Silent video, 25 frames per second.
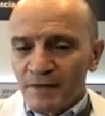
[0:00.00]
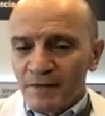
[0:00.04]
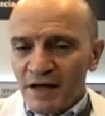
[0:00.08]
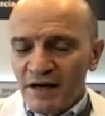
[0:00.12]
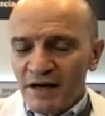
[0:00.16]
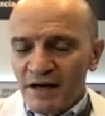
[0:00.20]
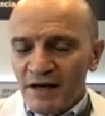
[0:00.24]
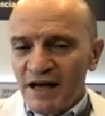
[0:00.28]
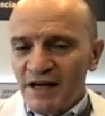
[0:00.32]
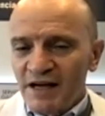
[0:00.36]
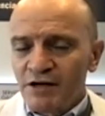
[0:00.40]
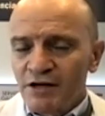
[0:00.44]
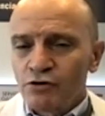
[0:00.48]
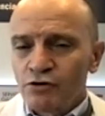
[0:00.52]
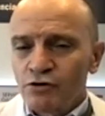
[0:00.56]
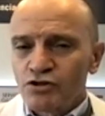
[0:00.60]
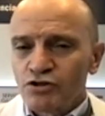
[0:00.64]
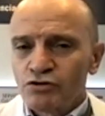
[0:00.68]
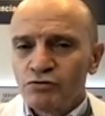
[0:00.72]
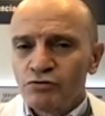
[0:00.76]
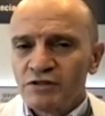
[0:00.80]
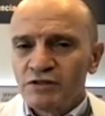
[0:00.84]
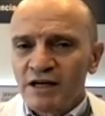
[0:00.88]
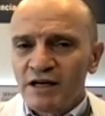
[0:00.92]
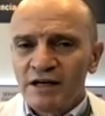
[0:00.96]
La
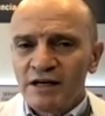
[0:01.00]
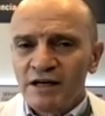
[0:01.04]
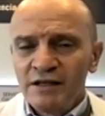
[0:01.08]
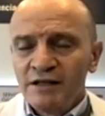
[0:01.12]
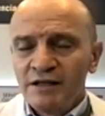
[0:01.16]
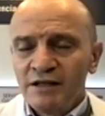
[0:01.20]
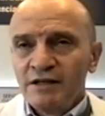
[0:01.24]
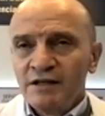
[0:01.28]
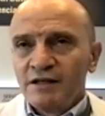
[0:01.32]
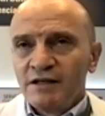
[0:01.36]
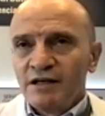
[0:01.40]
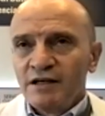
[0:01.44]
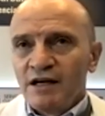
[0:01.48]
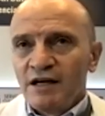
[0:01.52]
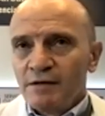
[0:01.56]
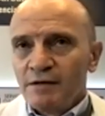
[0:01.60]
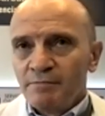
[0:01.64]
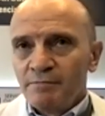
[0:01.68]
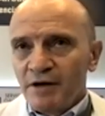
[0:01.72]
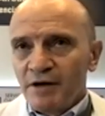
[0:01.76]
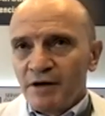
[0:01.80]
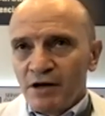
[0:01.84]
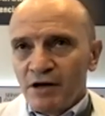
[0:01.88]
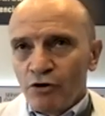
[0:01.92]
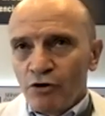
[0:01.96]
e-consulta,
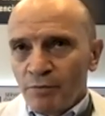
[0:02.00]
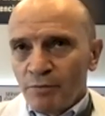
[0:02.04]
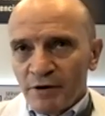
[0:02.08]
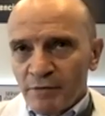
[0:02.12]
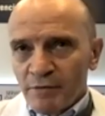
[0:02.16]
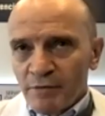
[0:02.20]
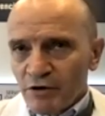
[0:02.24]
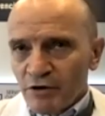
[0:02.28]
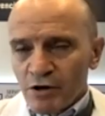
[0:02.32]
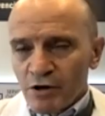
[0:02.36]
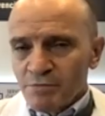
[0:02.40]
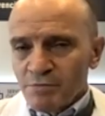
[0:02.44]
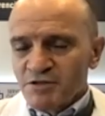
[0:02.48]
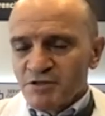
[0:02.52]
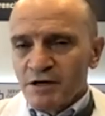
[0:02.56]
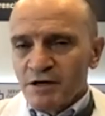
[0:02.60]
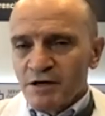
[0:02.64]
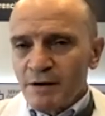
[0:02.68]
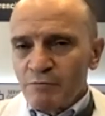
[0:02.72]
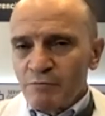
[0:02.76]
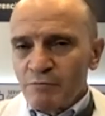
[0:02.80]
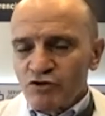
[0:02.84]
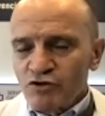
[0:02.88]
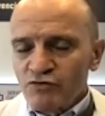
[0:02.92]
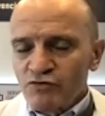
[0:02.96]
lo primero que
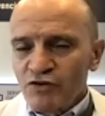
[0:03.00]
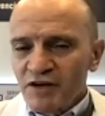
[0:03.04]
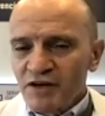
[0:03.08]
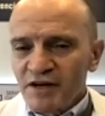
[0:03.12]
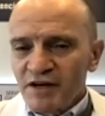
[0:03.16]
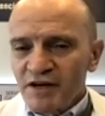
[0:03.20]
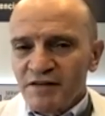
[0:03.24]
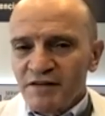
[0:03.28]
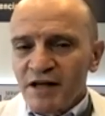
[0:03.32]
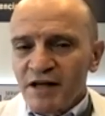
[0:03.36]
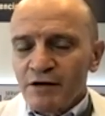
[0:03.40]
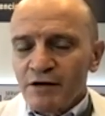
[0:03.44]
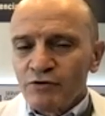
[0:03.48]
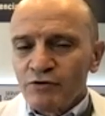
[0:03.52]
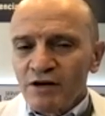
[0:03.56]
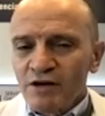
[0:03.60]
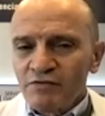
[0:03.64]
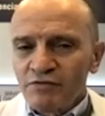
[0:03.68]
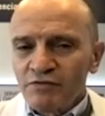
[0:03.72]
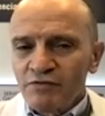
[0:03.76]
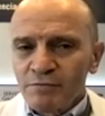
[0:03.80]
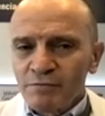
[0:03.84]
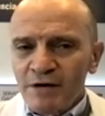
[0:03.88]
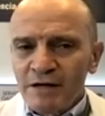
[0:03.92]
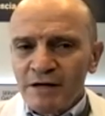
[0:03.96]
observamos fue que de alguna
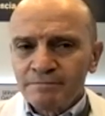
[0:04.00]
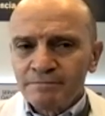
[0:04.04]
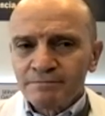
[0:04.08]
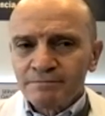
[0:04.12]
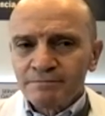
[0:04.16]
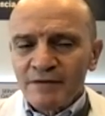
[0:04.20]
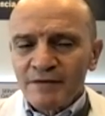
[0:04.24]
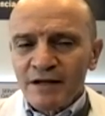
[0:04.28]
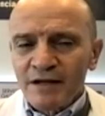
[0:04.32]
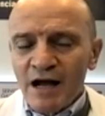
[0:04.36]
forma